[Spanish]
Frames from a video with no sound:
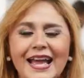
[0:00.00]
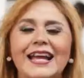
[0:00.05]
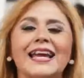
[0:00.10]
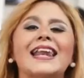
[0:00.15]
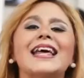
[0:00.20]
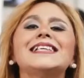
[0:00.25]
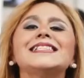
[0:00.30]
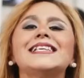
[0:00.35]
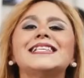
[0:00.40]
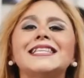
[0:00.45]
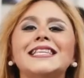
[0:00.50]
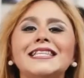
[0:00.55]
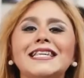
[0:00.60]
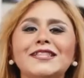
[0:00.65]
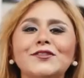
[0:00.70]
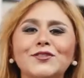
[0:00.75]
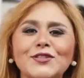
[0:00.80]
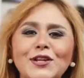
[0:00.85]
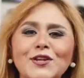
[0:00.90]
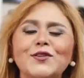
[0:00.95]
Gracias,
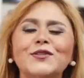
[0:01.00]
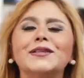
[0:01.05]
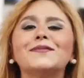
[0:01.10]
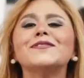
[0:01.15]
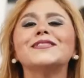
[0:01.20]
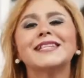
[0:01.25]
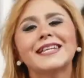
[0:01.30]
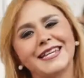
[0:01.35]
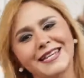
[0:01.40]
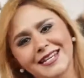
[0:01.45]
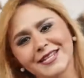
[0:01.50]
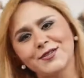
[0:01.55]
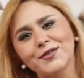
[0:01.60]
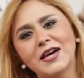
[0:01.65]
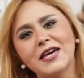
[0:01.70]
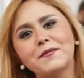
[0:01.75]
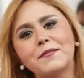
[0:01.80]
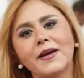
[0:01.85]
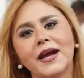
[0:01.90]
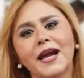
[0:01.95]
Edith. Nos encontramos aquí en la
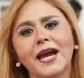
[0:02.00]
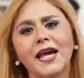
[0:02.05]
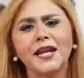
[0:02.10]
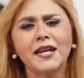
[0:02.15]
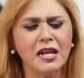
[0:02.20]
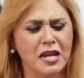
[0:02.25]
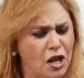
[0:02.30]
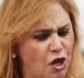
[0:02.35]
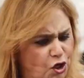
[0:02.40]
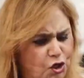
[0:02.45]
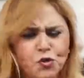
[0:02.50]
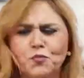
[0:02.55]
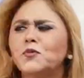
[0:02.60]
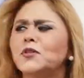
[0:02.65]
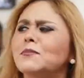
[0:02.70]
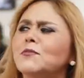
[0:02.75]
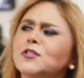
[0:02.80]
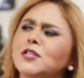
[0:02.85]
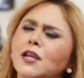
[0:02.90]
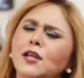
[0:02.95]
ciudad de Macaren. Nos
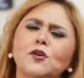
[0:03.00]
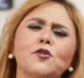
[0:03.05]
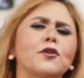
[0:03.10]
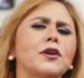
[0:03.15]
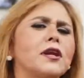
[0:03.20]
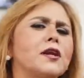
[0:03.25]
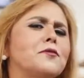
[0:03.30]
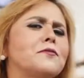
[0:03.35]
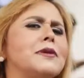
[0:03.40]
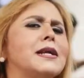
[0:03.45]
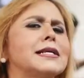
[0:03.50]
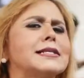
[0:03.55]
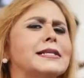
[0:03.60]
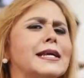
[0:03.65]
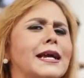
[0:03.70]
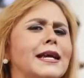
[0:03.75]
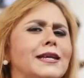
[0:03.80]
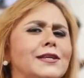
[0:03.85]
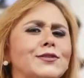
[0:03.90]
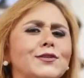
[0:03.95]
pusimos a recorrer algunas
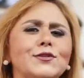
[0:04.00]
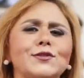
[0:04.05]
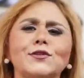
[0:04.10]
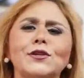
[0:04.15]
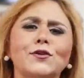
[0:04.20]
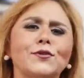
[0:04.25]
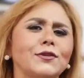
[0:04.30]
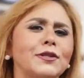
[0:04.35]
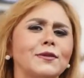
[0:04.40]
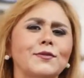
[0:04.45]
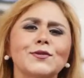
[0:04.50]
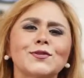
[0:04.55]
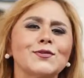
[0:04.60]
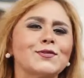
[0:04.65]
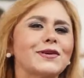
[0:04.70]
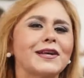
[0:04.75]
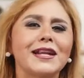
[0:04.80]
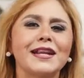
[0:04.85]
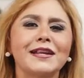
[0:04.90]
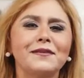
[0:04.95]
calles y nos encontramos
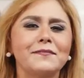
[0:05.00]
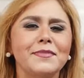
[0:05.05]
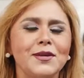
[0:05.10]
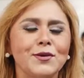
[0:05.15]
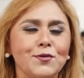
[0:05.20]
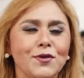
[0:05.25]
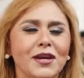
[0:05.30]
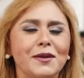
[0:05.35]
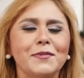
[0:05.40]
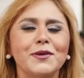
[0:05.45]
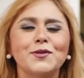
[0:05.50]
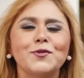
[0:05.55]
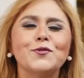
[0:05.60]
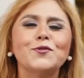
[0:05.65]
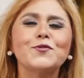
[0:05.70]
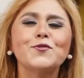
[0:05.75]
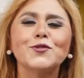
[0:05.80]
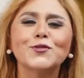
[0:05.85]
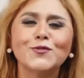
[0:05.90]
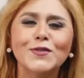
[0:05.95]
un gran amigo que me dio
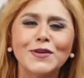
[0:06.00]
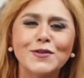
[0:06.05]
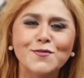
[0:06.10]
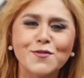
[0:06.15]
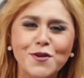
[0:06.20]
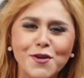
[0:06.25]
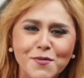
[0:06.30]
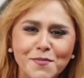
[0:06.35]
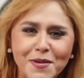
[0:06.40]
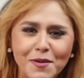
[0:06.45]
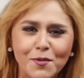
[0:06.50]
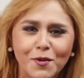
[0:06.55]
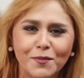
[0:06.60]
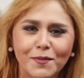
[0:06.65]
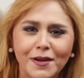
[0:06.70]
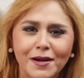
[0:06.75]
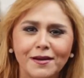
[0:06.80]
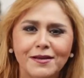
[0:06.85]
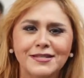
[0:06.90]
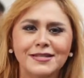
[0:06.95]
un gusto enorme
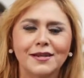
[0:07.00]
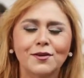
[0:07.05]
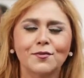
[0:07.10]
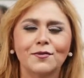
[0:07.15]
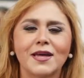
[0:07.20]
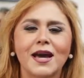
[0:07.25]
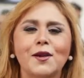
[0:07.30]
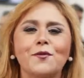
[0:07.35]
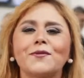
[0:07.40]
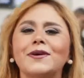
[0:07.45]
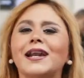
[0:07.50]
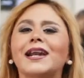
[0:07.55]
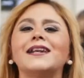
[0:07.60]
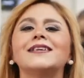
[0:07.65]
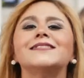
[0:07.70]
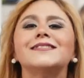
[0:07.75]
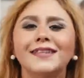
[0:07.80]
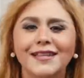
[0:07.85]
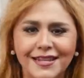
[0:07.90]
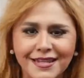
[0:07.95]
volverla a saludar, un gran
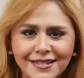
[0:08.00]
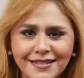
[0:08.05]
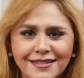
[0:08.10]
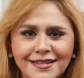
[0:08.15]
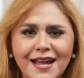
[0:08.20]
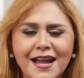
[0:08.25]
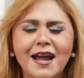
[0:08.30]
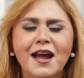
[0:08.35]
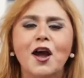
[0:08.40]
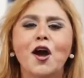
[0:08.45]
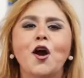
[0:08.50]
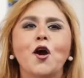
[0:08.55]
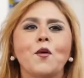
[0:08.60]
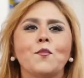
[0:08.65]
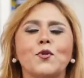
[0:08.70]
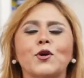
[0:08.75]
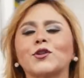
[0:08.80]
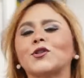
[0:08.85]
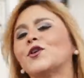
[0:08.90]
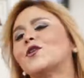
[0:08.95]
estilista,
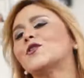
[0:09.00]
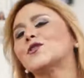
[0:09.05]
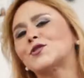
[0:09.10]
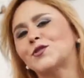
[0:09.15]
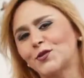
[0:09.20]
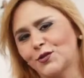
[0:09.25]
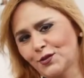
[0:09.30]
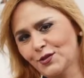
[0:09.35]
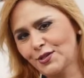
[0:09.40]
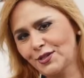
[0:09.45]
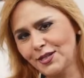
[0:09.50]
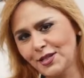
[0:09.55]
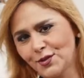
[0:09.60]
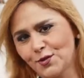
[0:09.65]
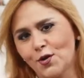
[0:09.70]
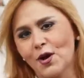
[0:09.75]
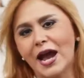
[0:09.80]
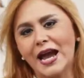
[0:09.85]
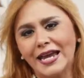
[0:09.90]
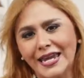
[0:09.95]
por todos
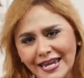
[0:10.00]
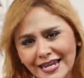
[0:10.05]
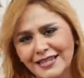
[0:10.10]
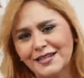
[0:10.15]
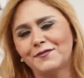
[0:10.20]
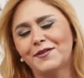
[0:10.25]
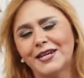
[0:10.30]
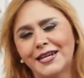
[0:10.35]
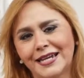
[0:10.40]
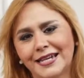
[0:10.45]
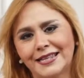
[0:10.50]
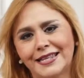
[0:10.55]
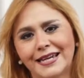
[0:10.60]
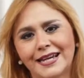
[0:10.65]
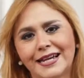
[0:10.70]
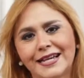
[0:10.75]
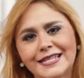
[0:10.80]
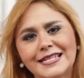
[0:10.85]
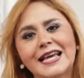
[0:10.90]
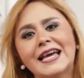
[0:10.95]
conocido aquí en el Valle de
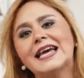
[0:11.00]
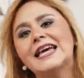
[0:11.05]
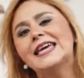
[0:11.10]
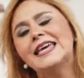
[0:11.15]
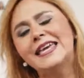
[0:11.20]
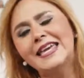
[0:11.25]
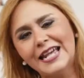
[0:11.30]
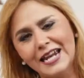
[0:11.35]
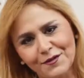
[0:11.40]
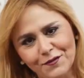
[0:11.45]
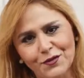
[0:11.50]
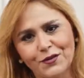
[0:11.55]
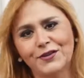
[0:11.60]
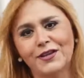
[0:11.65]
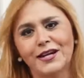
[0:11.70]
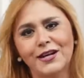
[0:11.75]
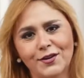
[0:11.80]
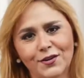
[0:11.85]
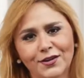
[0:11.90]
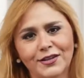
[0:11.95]
Texas y en la
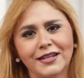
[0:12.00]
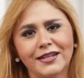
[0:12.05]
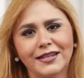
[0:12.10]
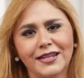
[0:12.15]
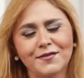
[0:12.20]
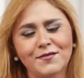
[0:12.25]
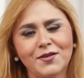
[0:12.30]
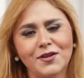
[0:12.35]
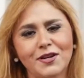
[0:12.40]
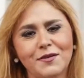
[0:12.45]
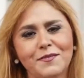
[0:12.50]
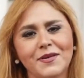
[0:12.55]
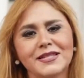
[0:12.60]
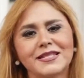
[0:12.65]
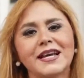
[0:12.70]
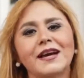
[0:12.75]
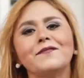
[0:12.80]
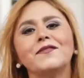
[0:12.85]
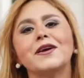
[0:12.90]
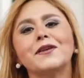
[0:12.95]
frontera norte de Tamaulipas.
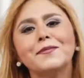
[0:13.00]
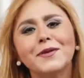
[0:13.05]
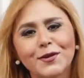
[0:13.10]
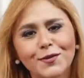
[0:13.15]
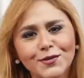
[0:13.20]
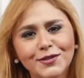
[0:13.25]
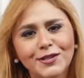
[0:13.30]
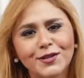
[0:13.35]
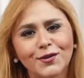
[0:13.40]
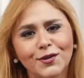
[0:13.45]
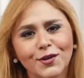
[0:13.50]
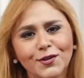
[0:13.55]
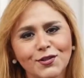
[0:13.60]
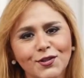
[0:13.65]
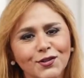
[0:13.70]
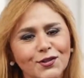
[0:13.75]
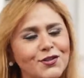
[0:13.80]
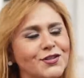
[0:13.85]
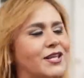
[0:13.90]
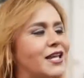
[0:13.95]
Javier Berusti con
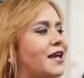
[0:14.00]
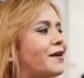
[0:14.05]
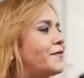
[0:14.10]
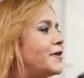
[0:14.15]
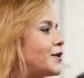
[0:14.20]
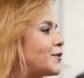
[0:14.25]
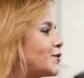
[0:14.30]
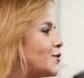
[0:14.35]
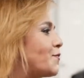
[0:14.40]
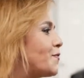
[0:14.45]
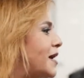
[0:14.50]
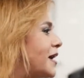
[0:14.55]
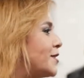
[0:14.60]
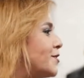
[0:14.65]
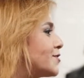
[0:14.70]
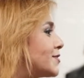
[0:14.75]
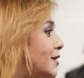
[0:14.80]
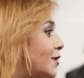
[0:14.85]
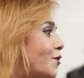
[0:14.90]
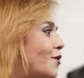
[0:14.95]
nosotros, que ha abierto
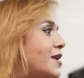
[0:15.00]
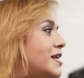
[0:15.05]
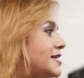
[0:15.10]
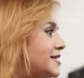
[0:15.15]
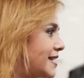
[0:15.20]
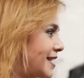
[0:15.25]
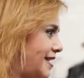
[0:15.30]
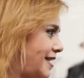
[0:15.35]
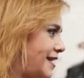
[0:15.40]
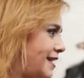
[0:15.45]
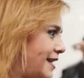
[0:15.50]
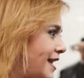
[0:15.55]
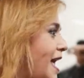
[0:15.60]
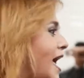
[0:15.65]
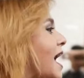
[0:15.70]
varios salones y aquí. En...